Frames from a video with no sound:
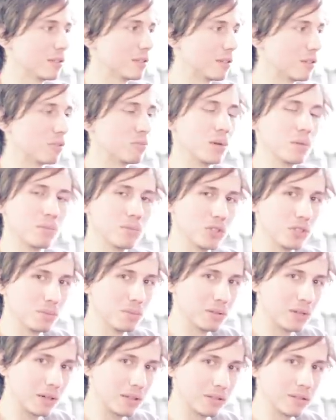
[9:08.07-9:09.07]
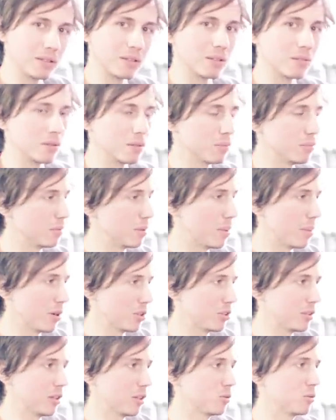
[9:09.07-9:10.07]
c'est le même chipset, c'est la, même
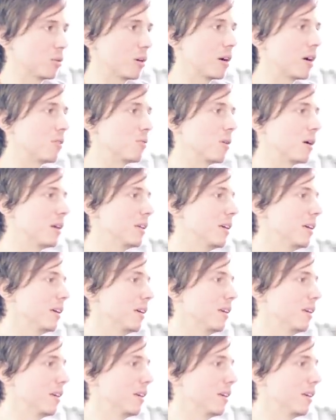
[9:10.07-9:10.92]
architecture Hawaii,